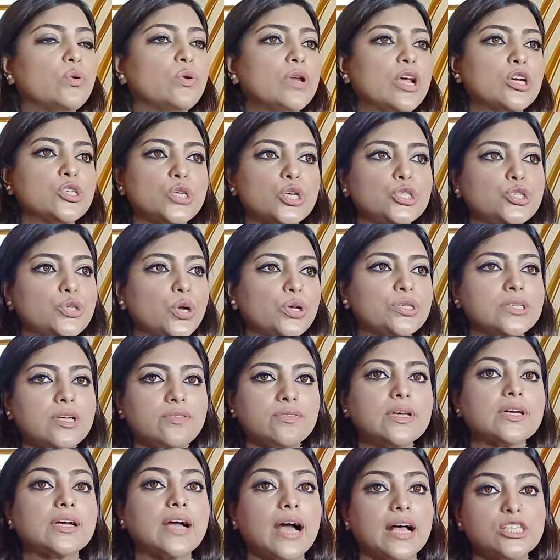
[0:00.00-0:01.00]
এখন আসলে
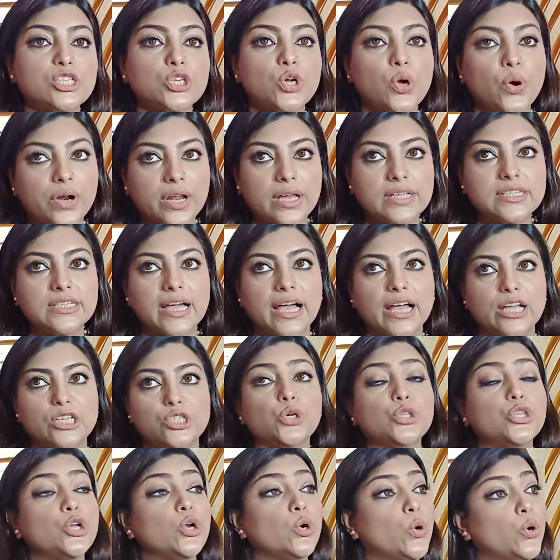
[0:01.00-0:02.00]
চলচ্চিত্রে কাজ করা যায়
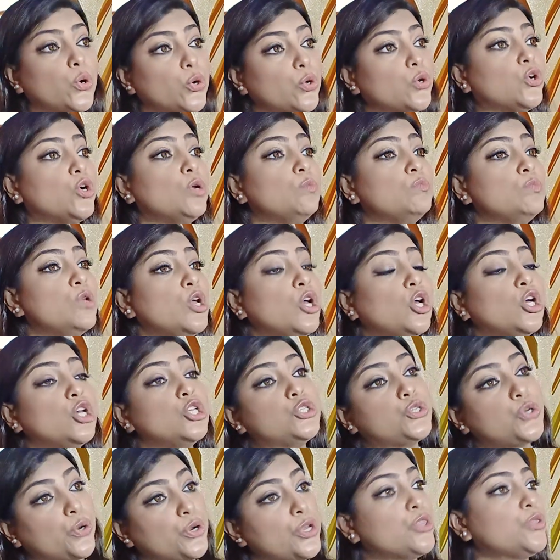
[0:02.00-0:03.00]
যদি ওরকম
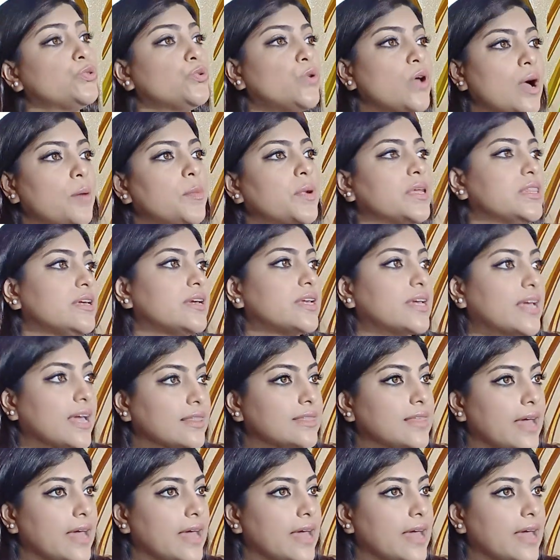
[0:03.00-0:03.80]
চরিত্র আমাদেরকে